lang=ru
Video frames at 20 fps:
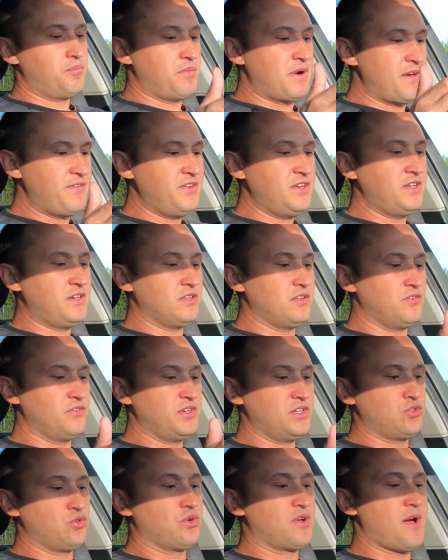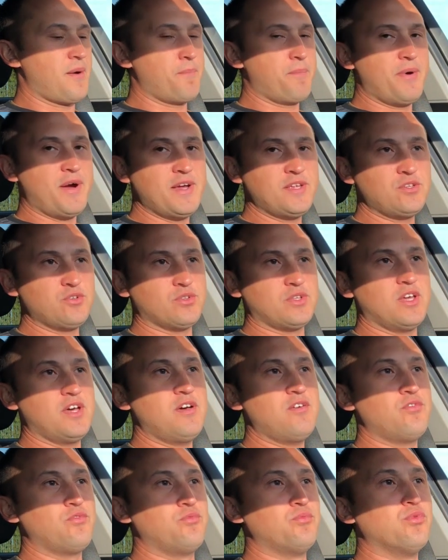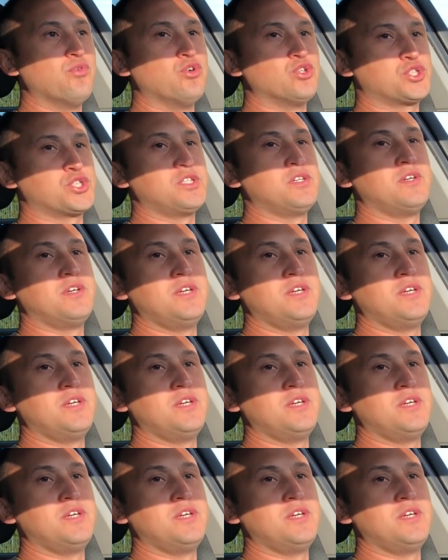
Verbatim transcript: Поверил в эту компанию, да, в Bosch.